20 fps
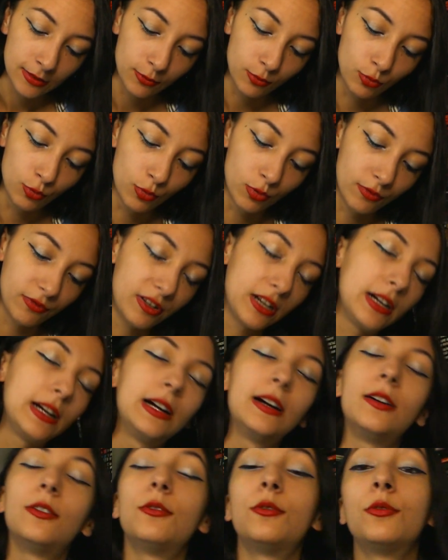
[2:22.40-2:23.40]
où on
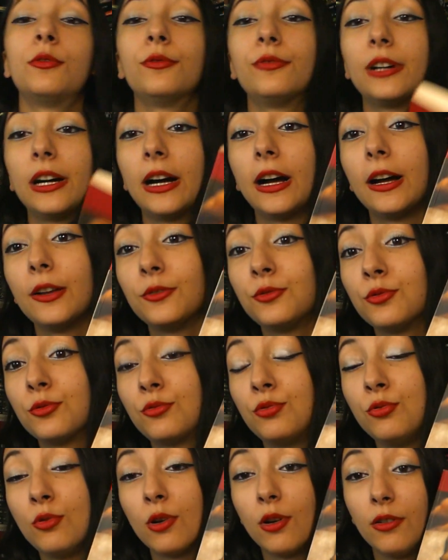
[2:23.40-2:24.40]
va, on va du
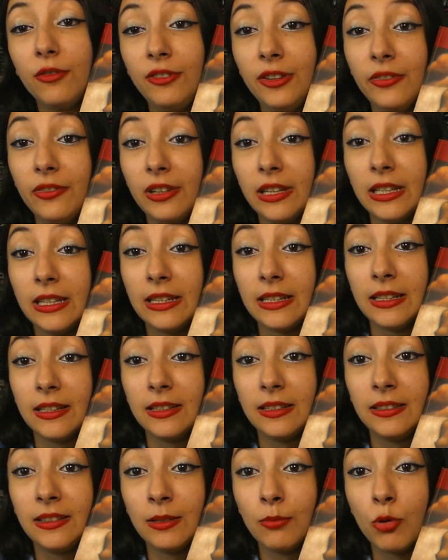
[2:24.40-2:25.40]
coup euh, vivre
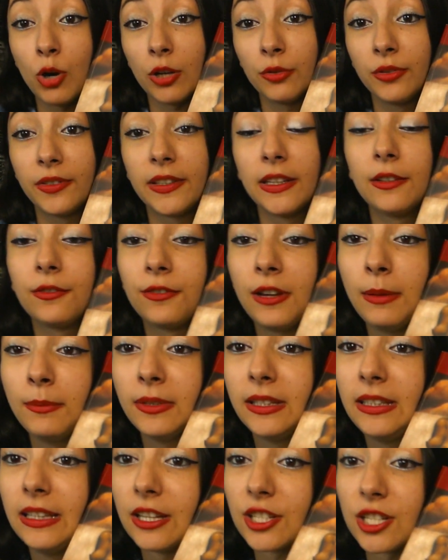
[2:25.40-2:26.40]
les, déboires de cette
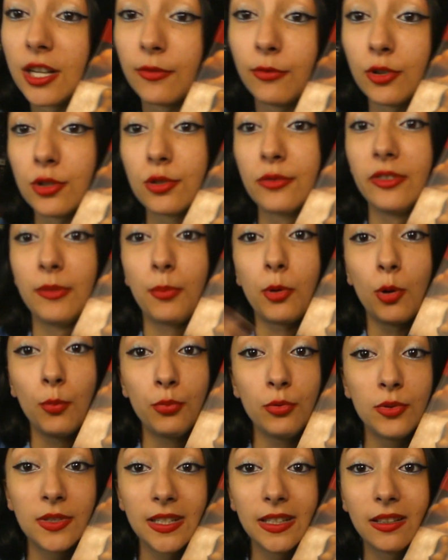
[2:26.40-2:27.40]
femme qui à chaque fois se fait
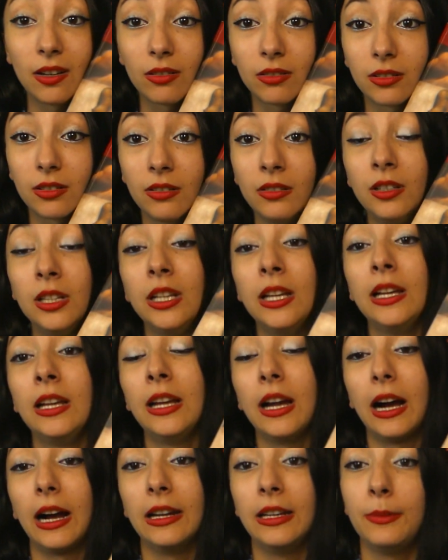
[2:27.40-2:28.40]
propulser dans le temps
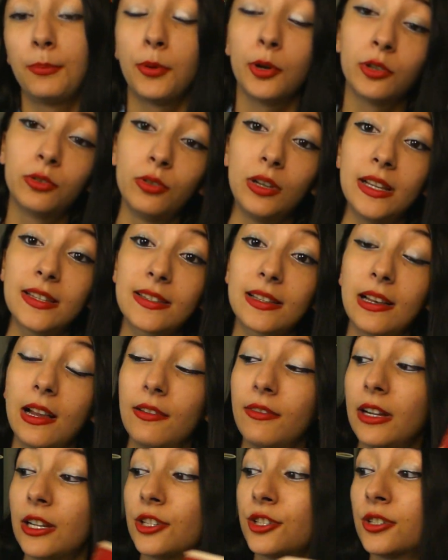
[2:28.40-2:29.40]
à l'époque de
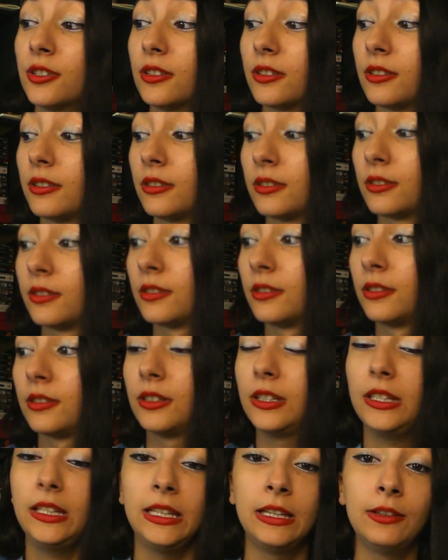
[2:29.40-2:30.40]
l'esclavage.
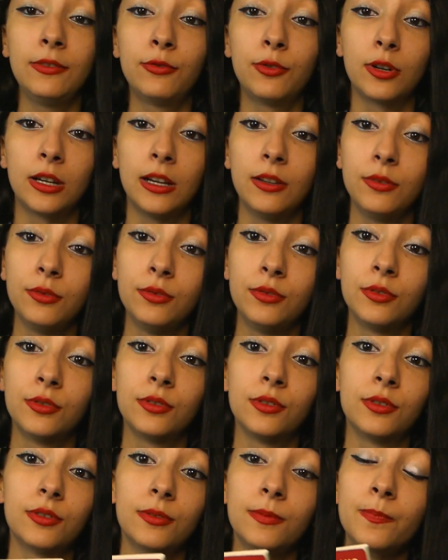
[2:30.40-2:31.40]
Euh, et voilà, une,
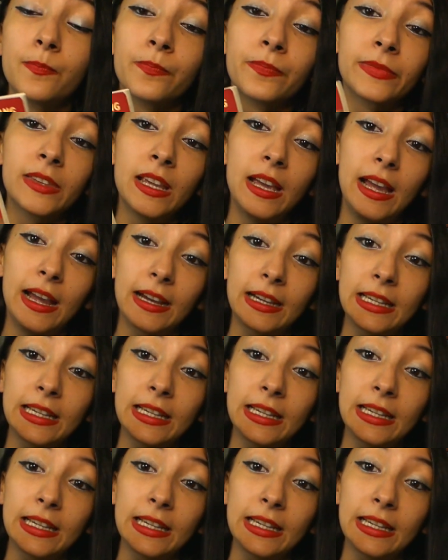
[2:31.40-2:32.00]
euh, un